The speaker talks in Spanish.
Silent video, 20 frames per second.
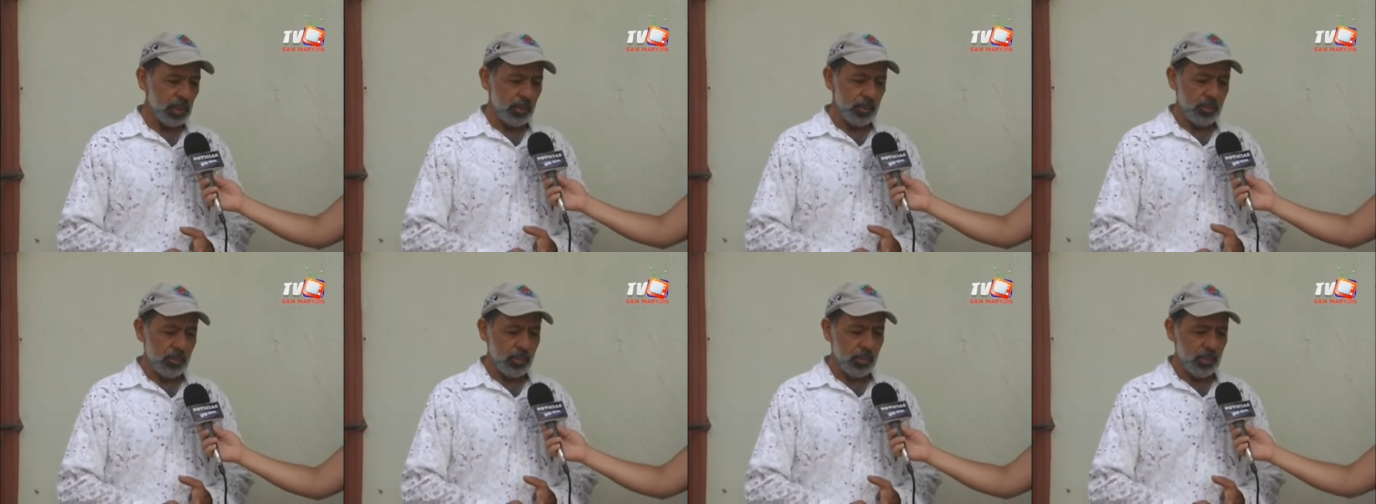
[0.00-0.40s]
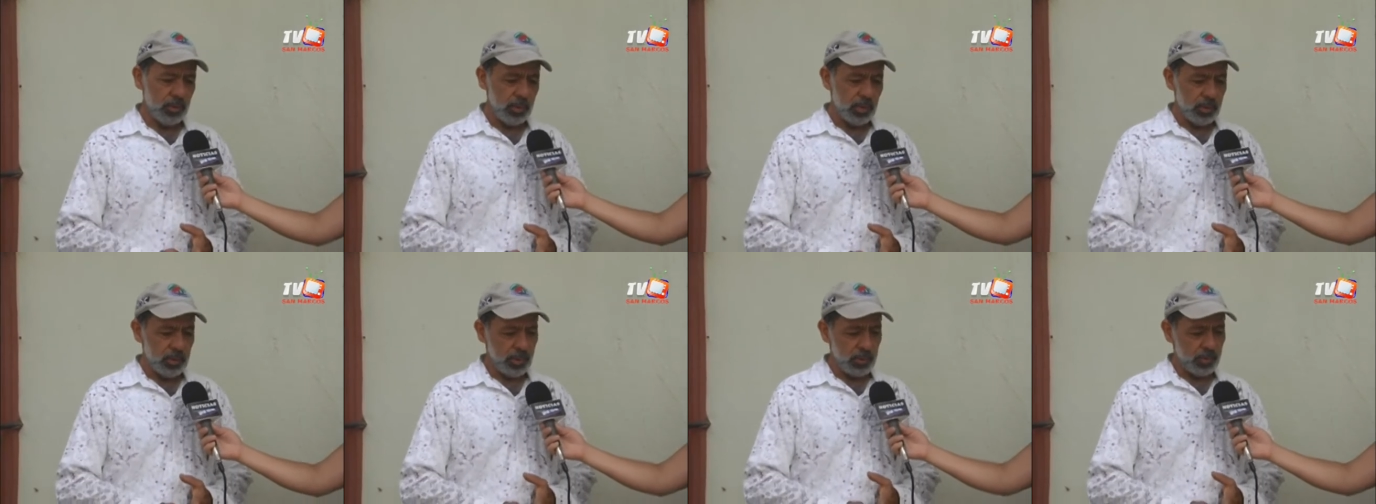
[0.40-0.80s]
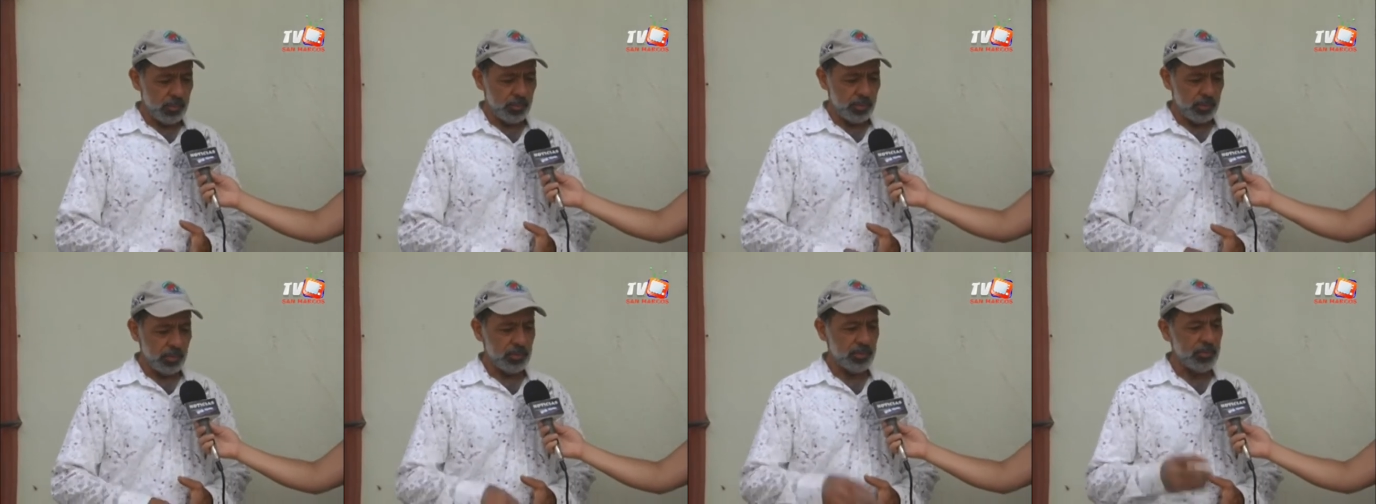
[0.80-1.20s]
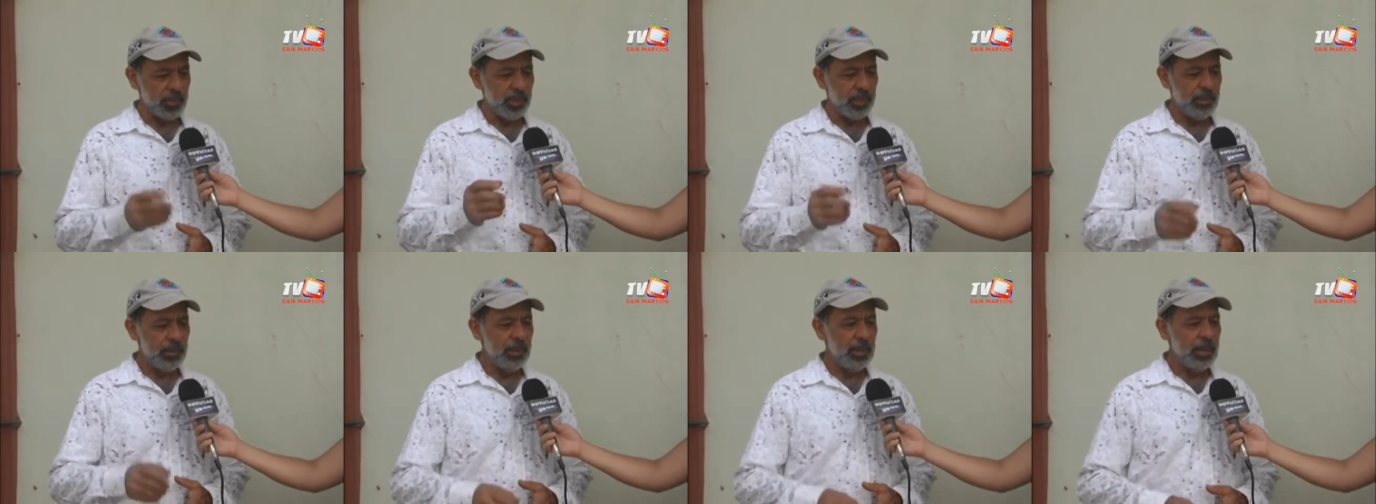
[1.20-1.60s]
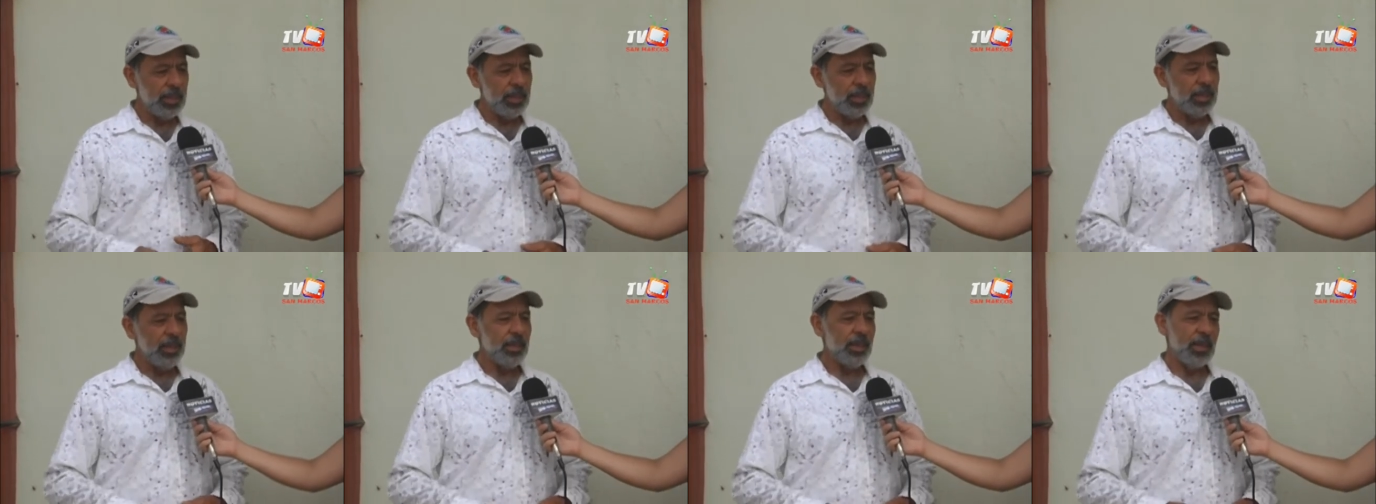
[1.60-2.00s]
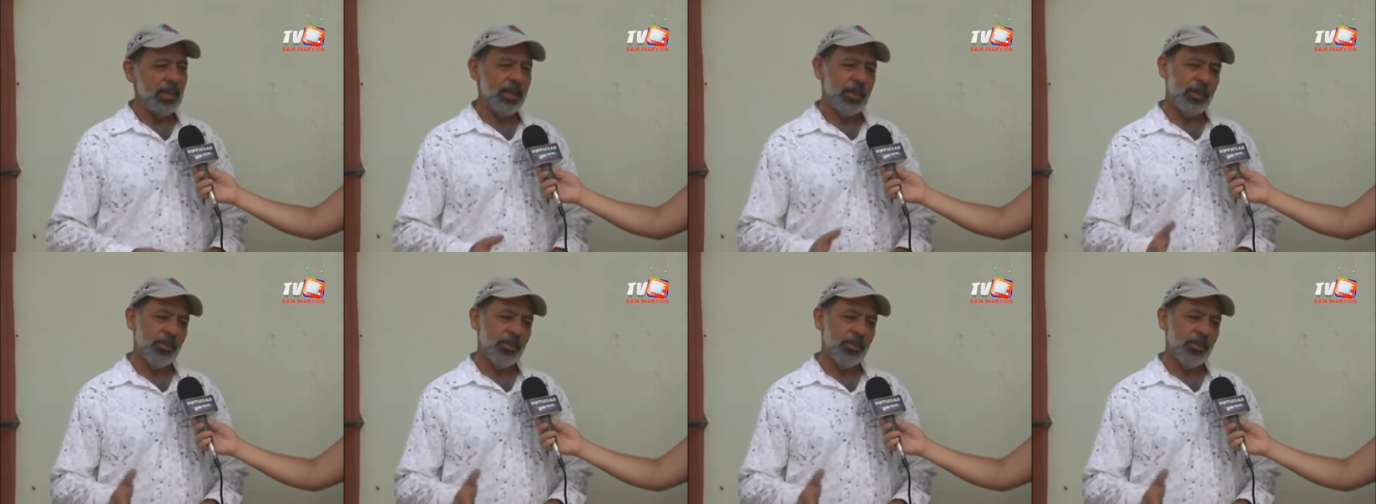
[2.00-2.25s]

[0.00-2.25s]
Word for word: muy próspera. Y ahí